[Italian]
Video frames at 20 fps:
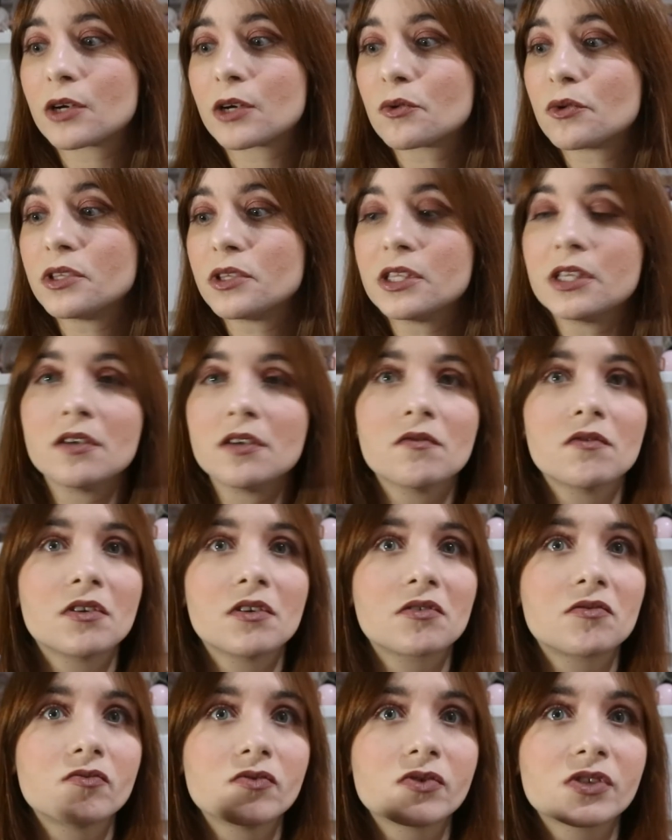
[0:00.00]
e quindi ve
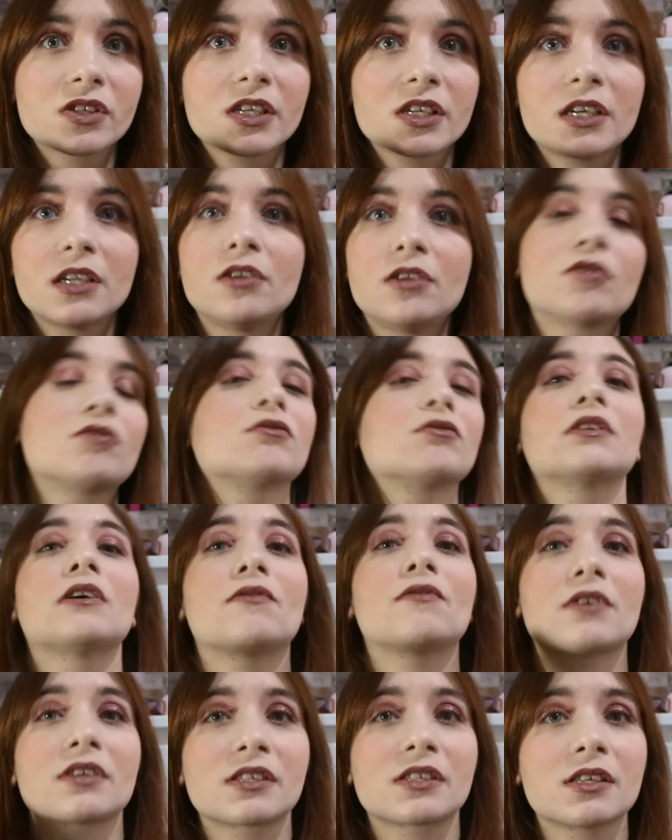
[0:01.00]
lo consiglio non dà
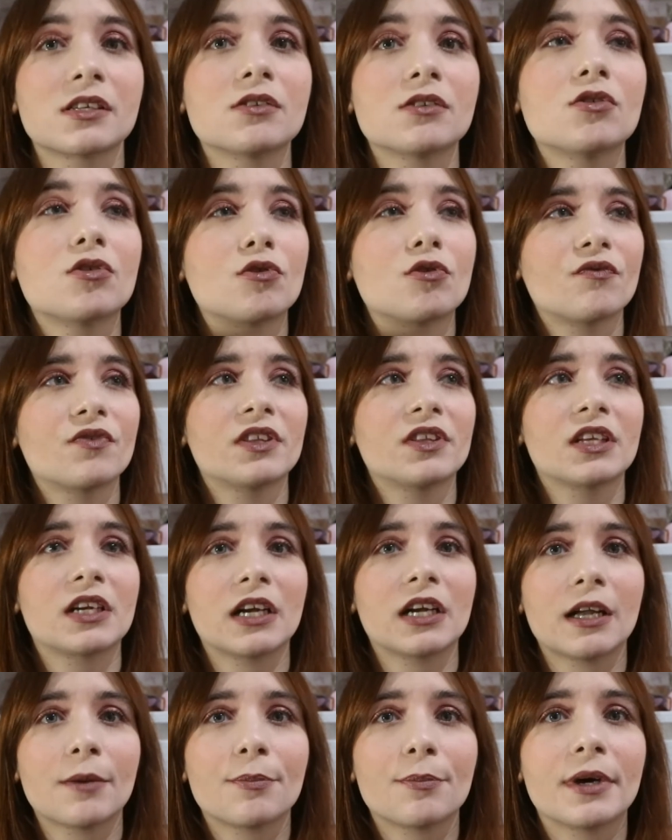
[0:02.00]
fastidio, non vi tira
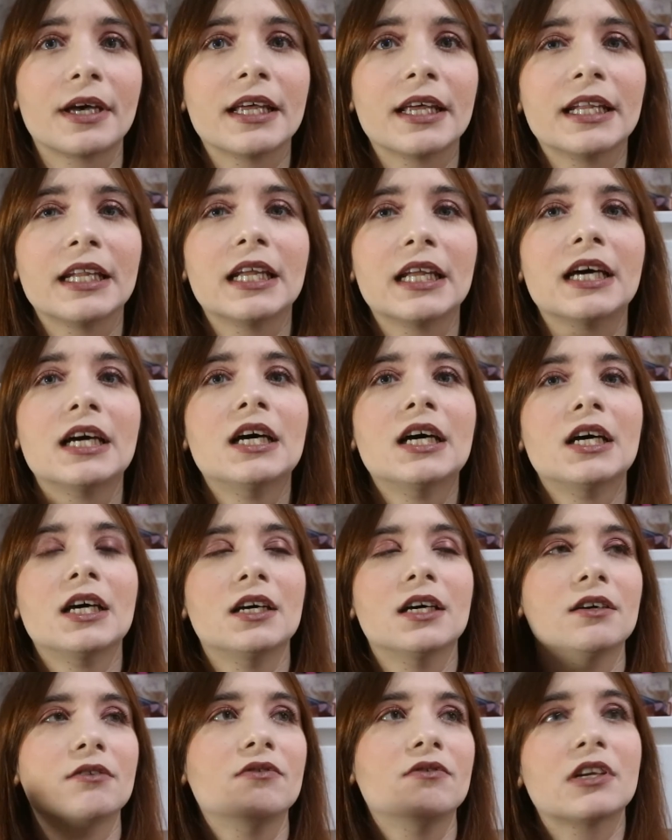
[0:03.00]
la pelle
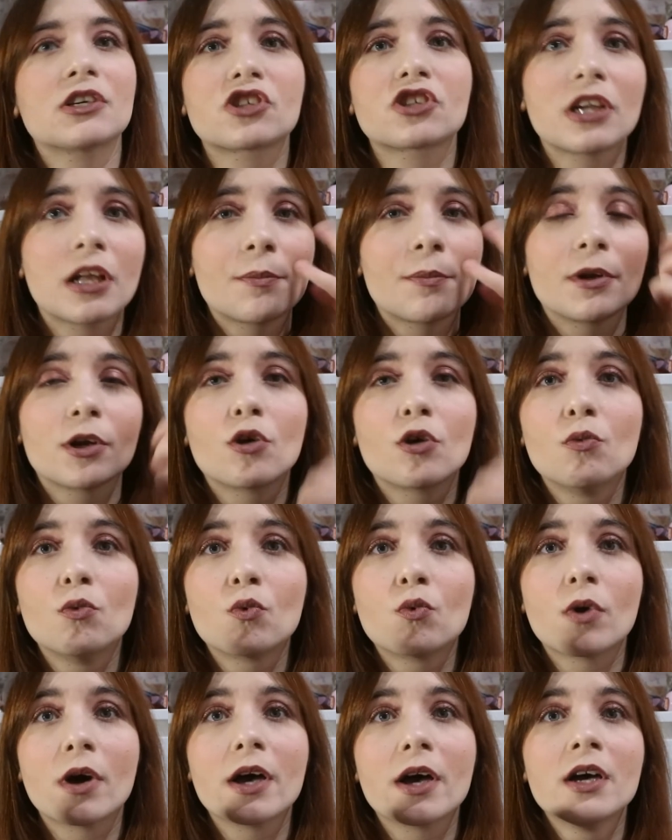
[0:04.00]
eh, vi lascia la pelle
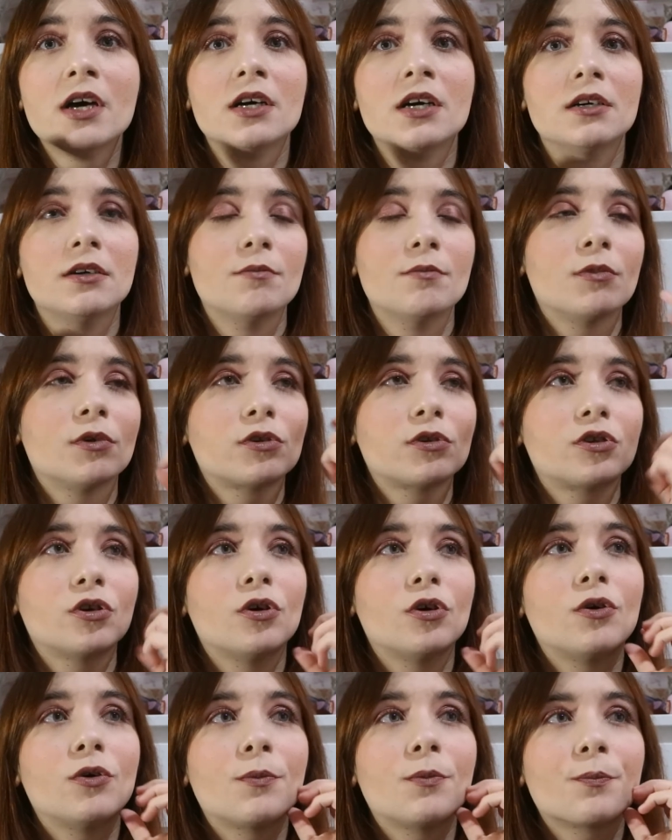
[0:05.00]
comunque eh,
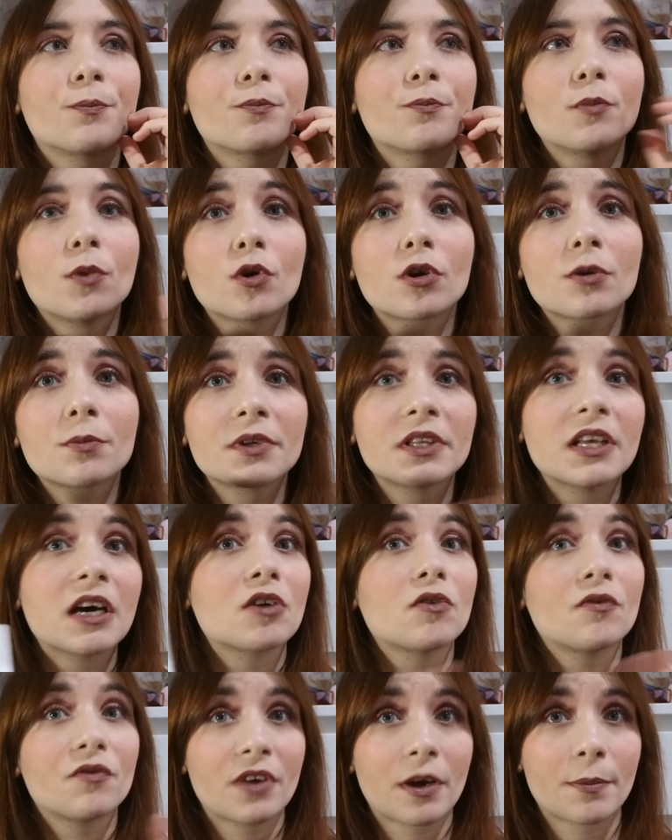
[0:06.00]
molto mm, morbida,
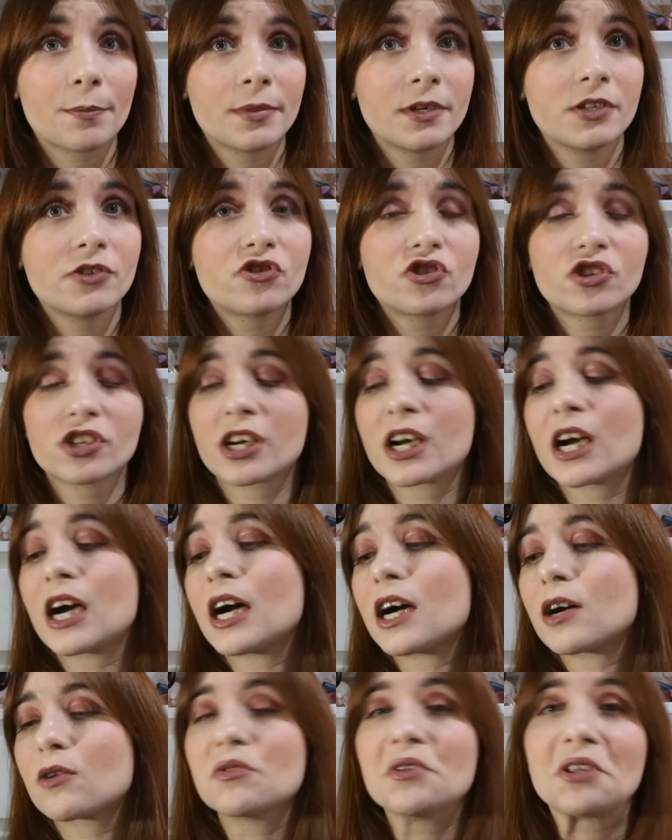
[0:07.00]
non vi
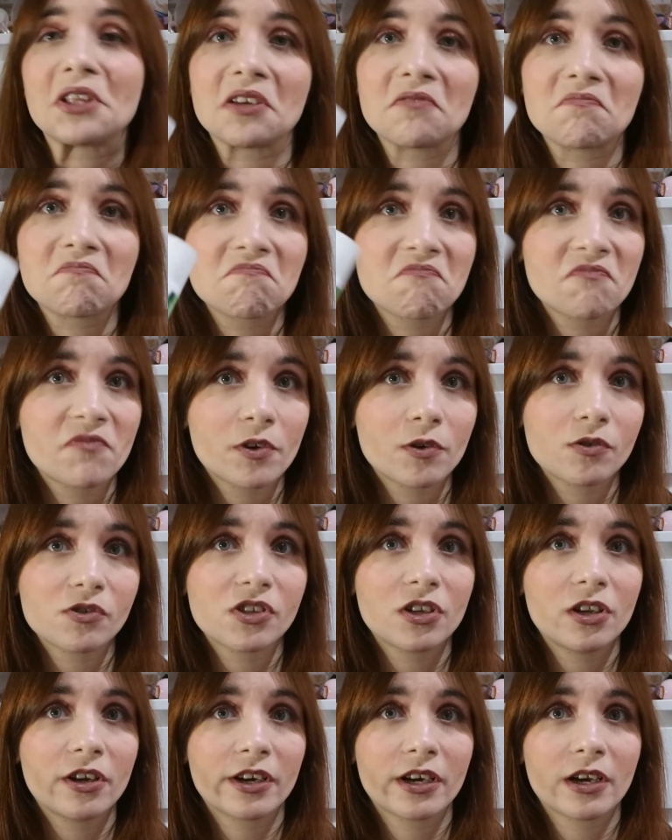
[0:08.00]
appiccica quindi vi
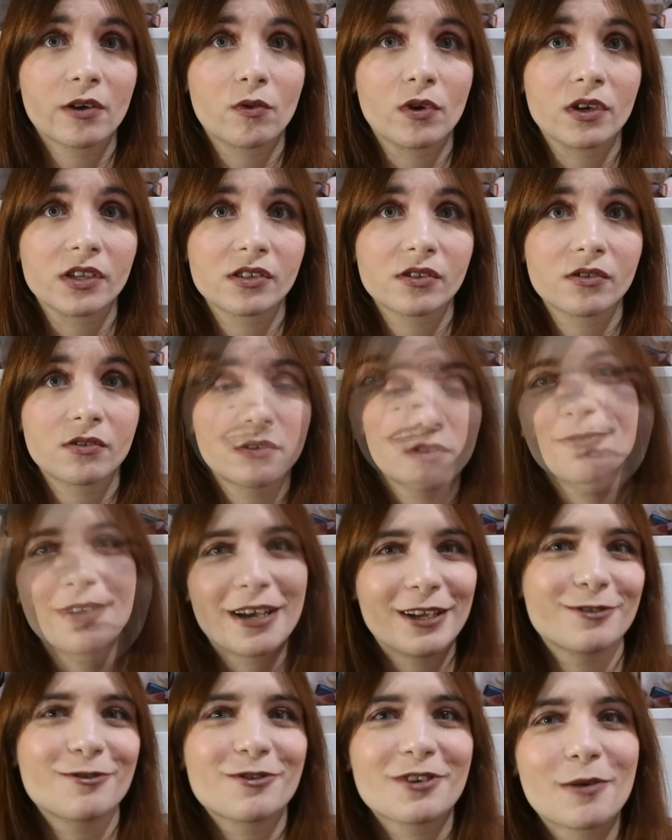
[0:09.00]
consiglio anche questo e un
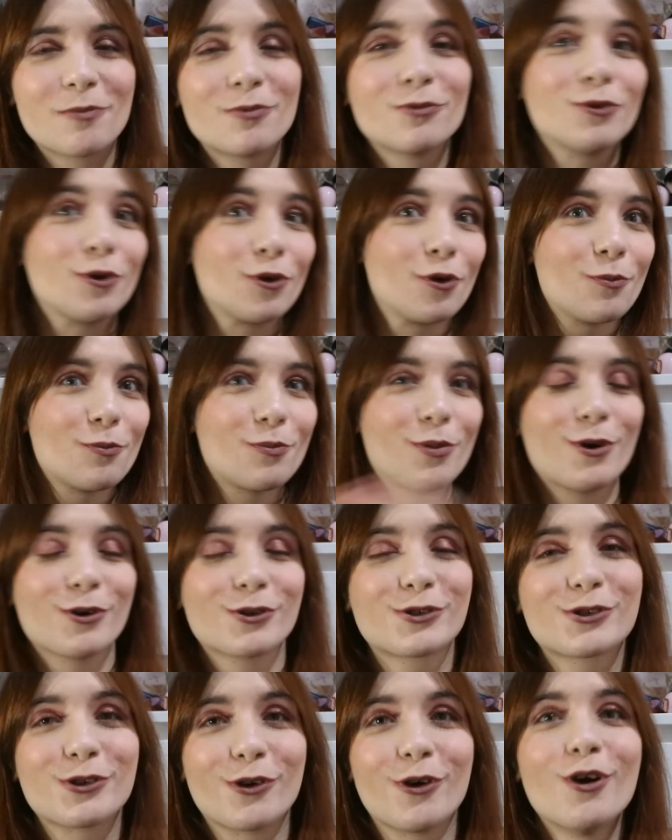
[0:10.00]
altro che appunto non
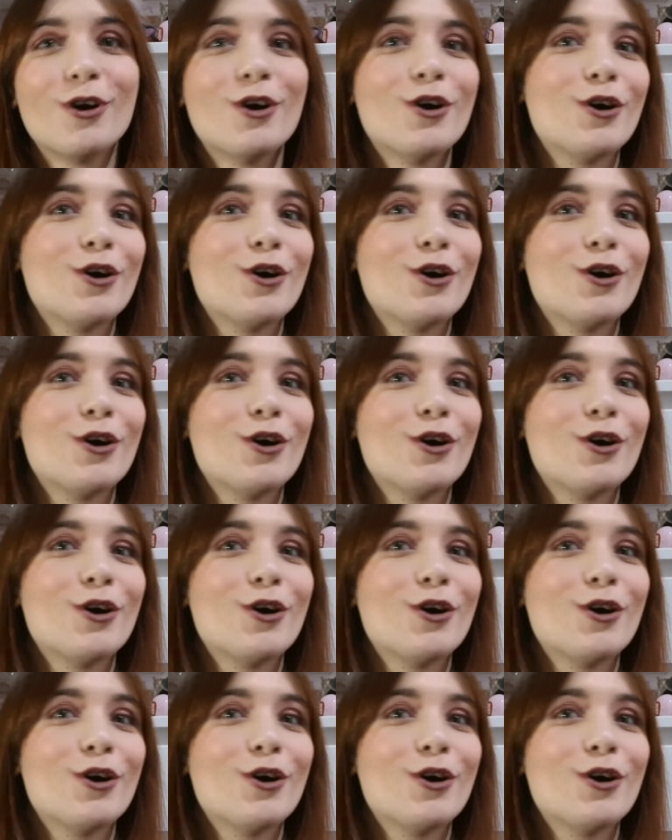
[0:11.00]
posso